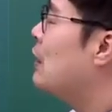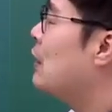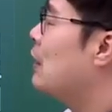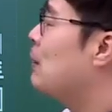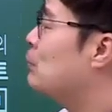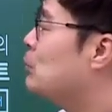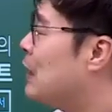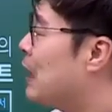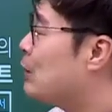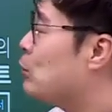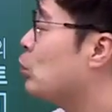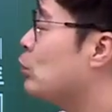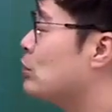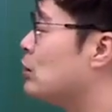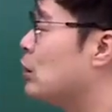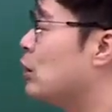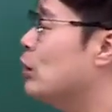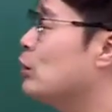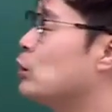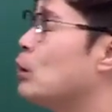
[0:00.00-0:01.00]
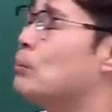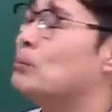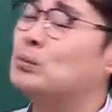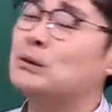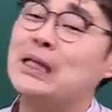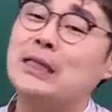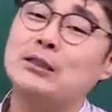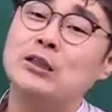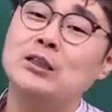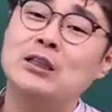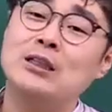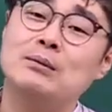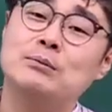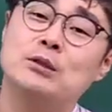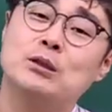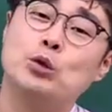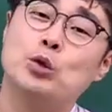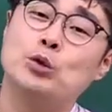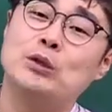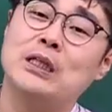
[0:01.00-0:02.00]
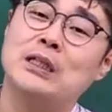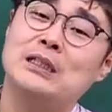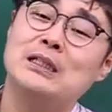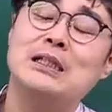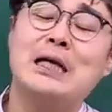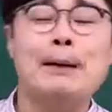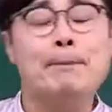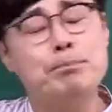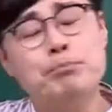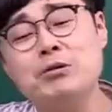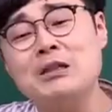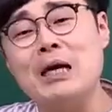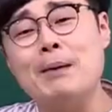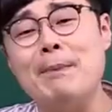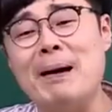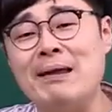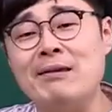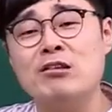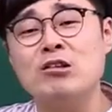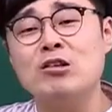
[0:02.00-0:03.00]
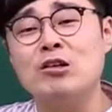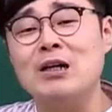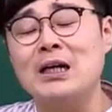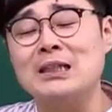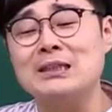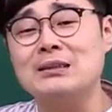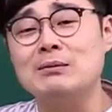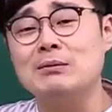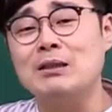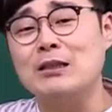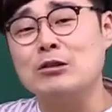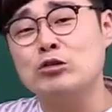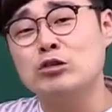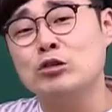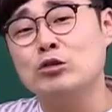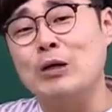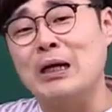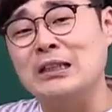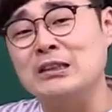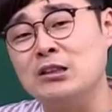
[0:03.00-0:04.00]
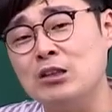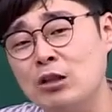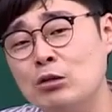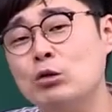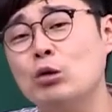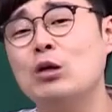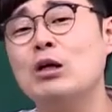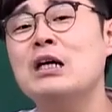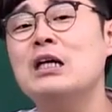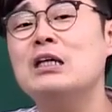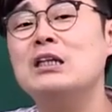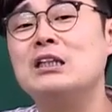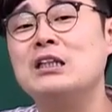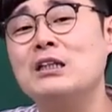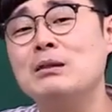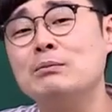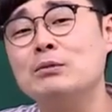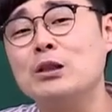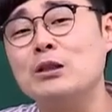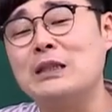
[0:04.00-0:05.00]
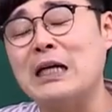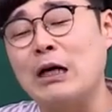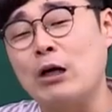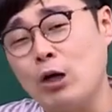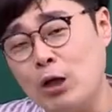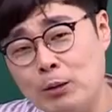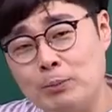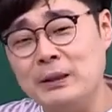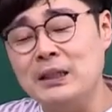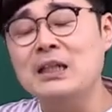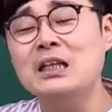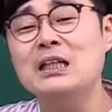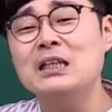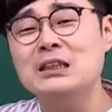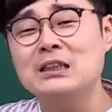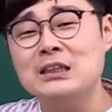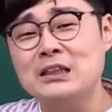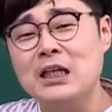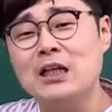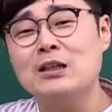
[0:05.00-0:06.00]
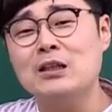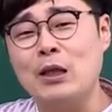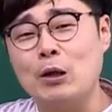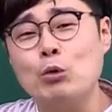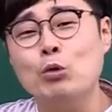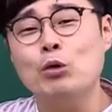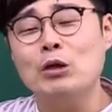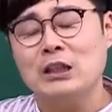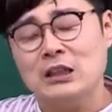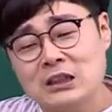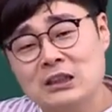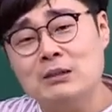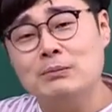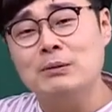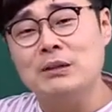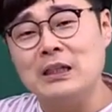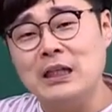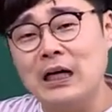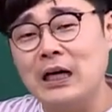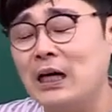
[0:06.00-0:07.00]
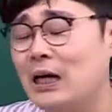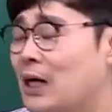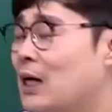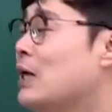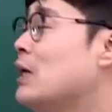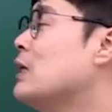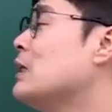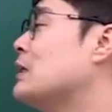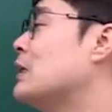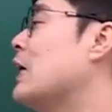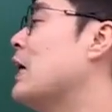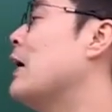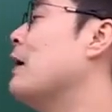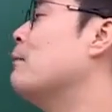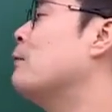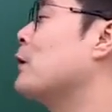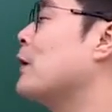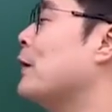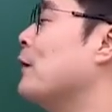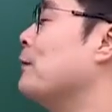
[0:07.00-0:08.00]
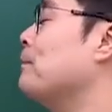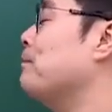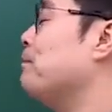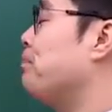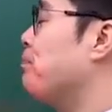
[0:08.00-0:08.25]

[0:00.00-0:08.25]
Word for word: 아, 문학, 독서 전부 다 선생님은 교재를 예쁘게 만들어 놨습니다. 수능 완성도 지금부터 작업이 시작되고 있습니다. 자, 볼게요.